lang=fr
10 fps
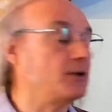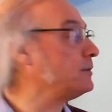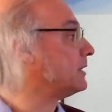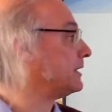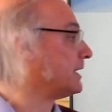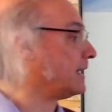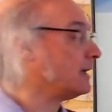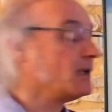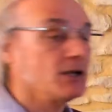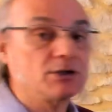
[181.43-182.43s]
nucléaires
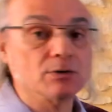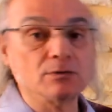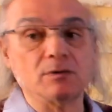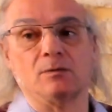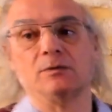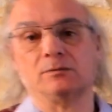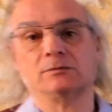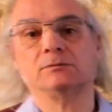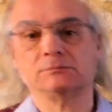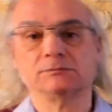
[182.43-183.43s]
qui ont,
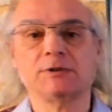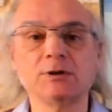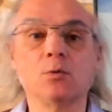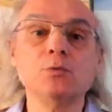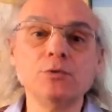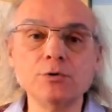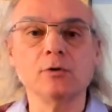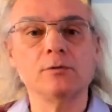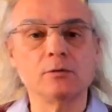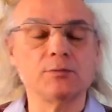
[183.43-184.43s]
qui ont eu
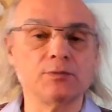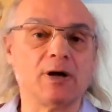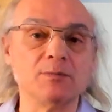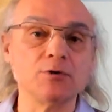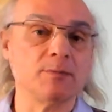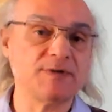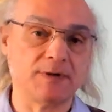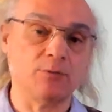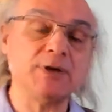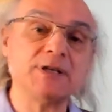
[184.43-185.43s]
lieu au fur et à mesure, mais
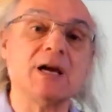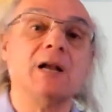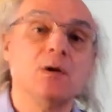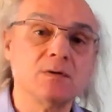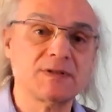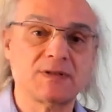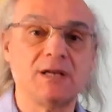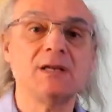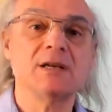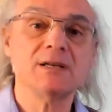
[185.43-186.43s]
c'est lui qui a
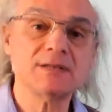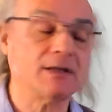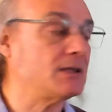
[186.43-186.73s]
lancé cette